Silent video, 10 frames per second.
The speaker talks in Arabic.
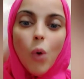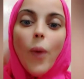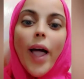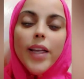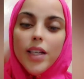
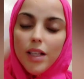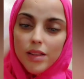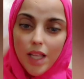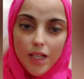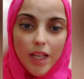واحيانا
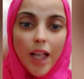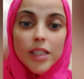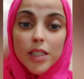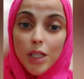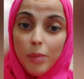تانية
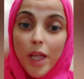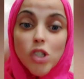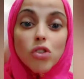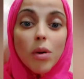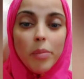هتدعي بيه
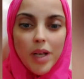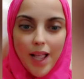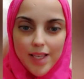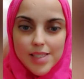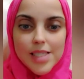عشان ربنا
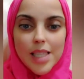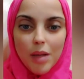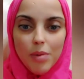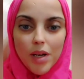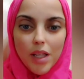عايز
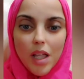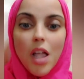يستجيب لك